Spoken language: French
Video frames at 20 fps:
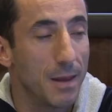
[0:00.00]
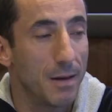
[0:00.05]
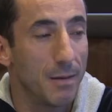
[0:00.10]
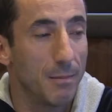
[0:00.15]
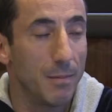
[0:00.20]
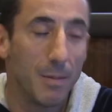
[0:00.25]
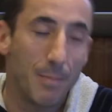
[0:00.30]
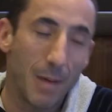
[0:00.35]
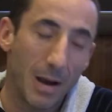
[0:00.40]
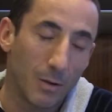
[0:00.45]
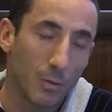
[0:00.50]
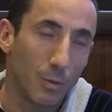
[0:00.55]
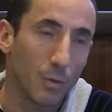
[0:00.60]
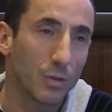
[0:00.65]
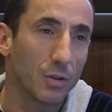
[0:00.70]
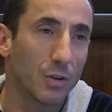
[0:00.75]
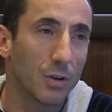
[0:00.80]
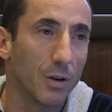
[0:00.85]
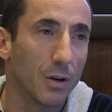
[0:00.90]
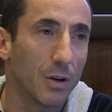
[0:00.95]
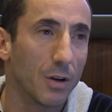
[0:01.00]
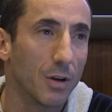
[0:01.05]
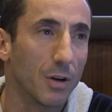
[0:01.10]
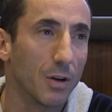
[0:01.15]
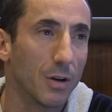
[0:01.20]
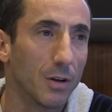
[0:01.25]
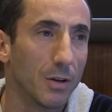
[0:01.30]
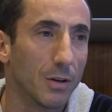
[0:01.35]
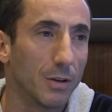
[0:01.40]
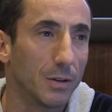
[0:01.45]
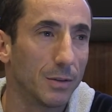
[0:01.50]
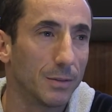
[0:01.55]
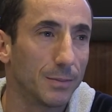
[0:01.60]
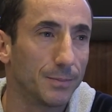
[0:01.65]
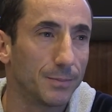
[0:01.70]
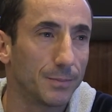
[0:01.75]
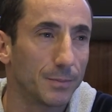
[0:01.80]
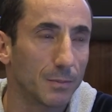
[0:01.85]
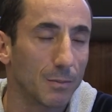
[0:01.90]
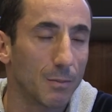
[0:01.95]
Mais par contre, euh,
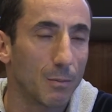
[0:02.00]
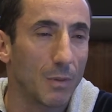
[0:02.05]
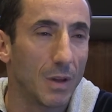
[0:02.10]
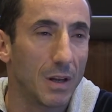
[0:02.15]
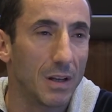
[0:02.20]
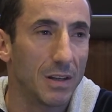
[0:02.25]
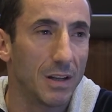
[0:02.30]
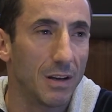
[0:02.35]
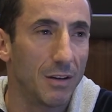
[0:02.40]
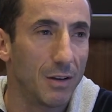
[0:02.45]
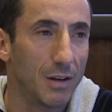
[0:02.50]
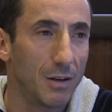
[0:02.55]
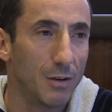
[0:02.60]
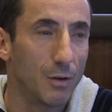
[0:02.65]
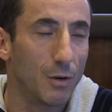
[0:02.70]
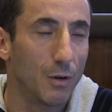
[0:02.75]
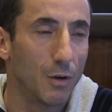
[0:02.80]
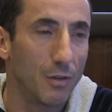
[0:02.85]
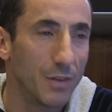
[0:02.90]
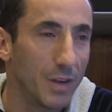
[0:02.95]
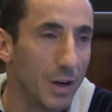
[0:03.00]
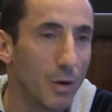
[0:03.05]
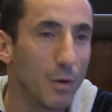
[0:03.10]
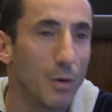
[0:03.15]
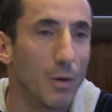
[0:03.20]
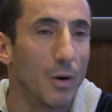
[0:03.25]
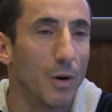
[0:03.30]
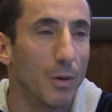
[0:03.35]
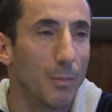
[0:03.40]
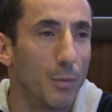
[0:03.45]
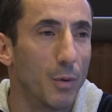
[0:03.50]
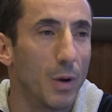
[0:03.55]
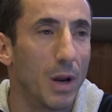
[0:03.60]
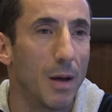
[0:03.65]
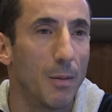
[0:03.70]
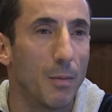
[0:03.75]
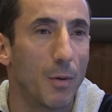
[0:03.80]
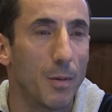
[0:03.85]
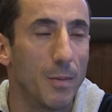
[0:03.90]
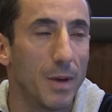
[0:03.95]
on revient un peu à
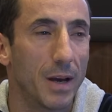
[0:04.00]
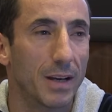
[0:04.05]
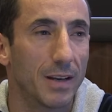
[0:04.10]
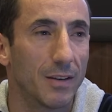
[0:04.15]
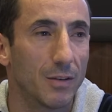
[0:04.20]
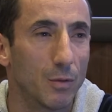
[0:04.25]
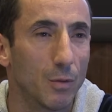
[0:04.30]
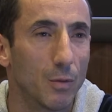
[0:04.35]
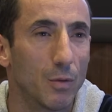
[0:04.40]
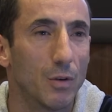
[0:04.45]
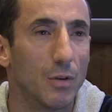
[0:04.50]
la première question.